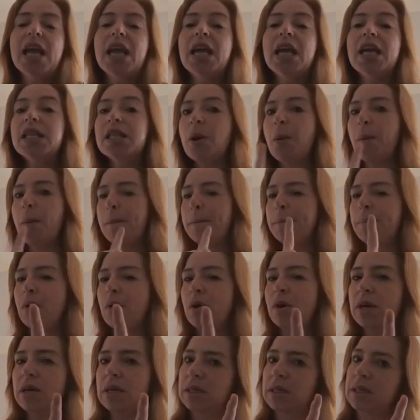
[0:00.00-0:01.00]
Então,
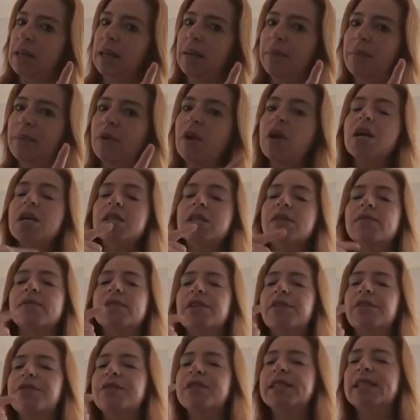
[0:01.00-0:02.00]
por exemplo, se
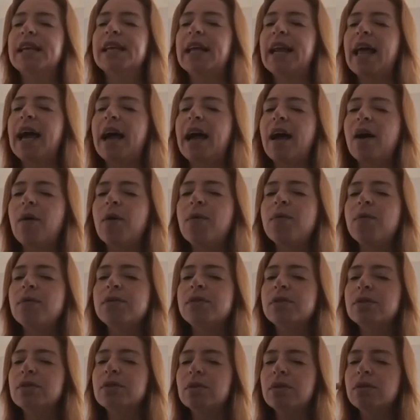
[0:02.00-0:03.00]
você fizer lá um
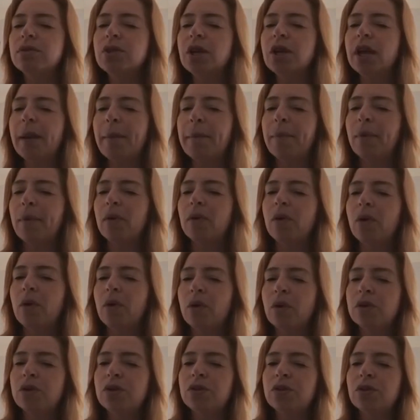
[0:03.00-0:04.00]
suco de repolho
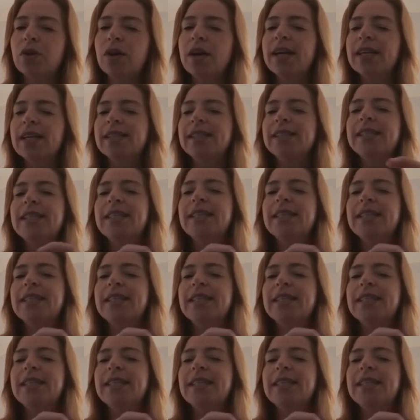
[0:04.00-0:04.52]
roxo, se